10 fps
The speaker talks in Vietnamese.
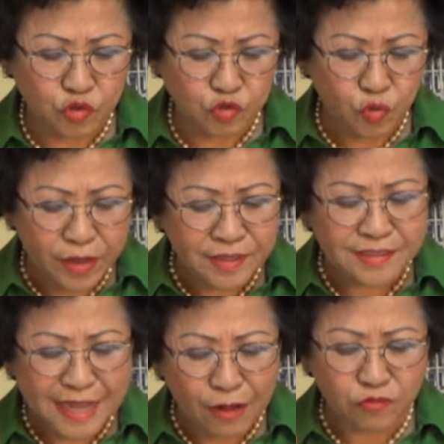tuyến
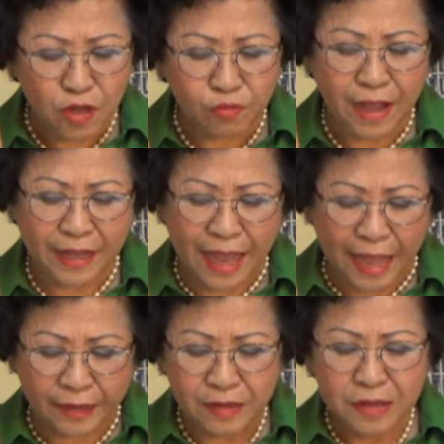giao thông hàng
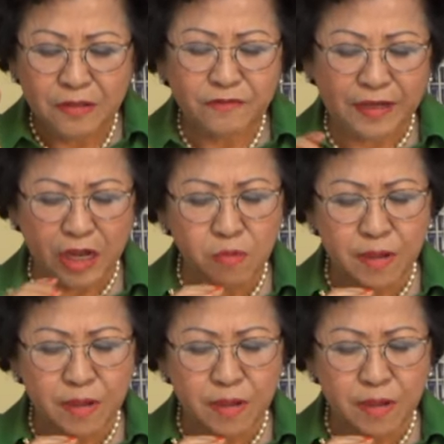hải. Và nếu